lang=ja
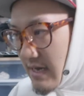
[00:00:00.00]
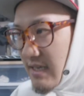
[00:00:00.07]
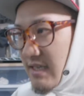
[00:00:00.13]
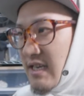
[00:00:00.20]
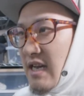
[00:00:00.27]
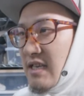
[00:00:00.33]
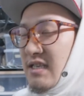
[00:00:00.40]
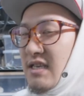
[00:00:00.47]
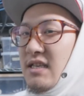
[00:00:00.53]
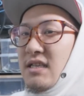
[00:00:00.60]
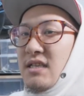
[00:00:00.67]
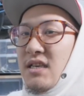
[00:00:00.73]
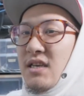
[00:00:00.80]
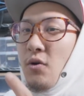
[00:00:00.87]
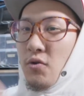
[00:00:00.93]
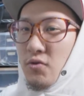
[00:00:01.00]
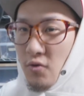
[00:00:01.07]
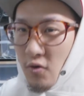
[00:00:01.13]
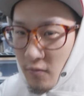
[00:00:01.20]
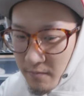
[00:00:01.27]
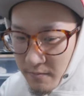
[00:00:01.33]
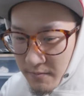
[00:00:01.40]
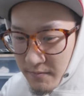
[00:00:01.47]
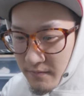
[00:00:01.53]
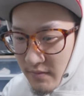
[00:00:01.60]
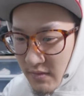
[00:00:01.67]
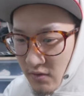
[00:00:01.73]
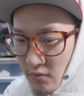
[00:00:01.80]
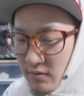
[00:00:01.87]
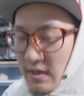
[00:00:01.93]
写真仕事
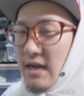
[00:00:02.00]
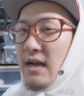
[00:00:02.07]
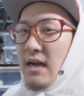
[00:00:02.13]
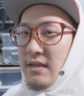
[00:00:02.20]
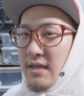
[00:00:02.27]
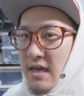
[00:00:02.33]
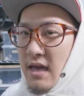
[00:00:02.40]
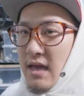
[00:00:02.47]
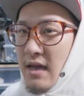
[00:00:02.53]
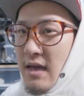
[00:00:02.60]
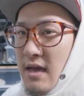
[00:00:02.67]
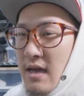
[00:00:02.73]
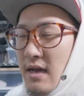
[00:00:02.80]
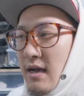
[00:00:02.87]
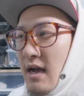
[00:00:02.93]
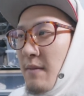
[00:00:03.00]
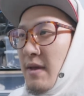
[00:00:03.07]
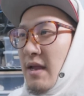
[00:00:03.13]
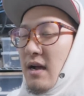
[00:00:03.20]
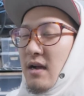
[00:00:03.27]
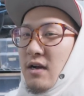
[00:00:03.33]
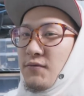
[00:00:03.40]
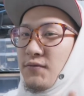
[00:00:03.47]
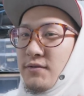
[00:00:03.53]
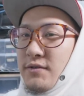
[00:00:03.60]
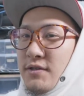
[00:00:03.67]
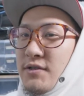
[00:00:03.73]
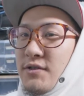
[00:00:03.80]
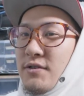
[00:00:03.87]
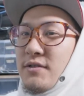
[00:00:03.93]
の中でカメラが
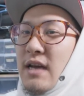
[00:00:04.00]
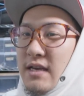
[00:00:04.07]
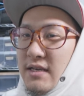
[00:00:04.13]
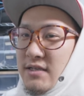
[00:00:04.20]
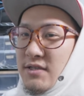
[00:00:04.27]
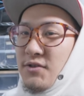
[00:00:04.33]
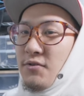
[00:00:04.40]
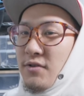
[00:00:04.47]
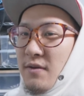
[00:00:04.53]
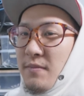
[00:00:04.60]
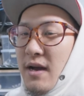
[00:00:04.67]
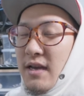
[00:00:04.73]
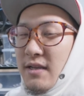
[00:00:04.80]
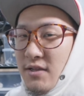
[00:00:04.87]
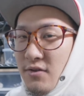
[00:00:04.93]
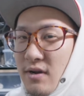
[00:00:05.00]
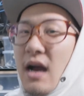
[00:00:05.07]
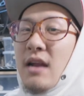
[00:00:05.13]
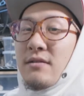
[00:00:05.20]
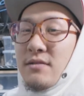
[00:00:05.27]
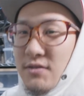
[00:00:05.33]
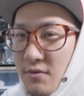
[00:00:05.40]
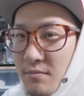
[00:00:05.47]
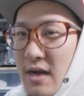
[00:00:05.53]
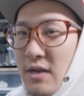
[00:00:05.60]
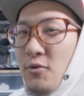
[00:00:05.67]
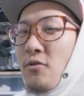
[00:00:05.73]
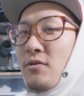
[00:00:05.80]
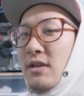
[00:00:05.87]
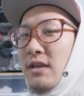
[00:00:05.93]
複数台必要な場合っていうのがあるんですよ、まあ、
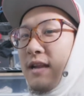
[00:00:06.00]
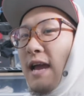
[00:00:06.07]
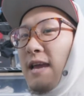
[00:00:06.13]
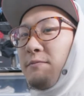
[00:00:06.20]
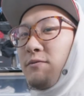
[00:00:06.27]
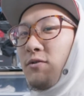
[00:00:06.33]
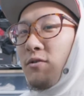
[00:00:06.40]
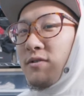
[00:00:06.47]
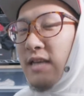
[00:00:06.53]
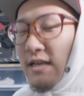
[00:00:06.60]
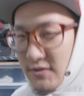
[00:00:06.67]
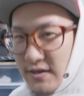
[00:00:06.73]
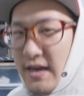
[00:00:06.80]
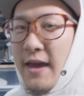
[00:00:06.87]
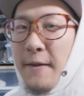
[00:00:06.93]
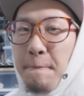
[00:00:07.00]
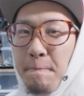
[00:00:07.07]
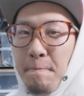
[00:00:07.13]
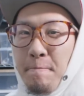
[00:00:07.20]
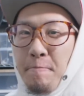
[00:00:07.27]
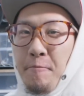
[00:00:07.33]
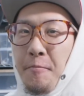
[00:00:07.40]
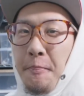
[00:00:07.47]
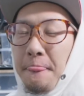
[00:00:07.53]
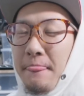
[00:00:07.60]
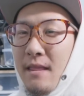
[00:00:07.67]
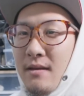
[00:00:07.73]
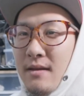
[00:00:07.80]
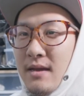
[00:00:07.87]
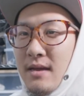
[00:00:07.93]
特にライブの撮影
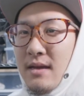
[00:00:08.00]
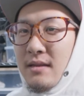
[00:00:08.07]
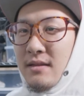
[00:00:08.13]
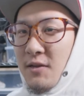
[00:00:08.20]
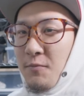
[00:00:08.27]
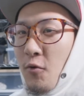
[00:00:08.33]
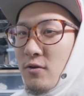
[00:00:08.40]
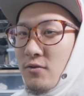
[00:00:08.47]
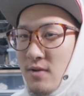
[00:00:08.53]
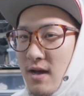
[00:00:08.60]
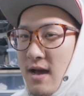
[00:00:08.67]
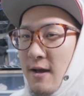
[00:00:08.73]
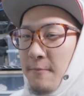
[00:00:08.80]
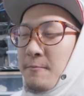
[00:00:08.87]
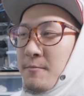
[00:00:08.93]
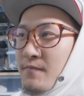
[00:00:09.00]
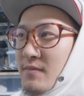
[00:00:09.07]
で。僕は